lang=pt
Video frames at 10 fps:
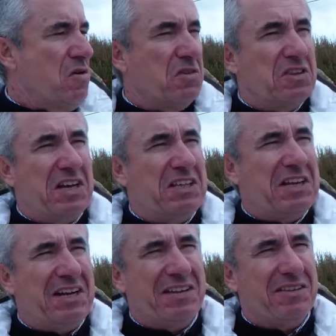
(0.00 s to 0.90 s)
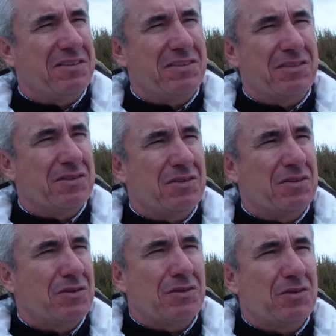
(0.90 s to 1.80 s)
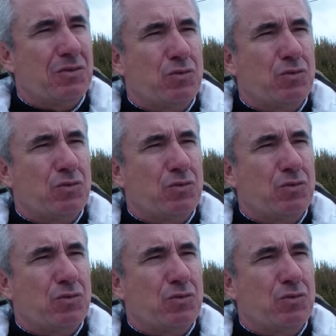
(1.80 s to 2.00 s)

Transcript: Ontem à tarde, eh,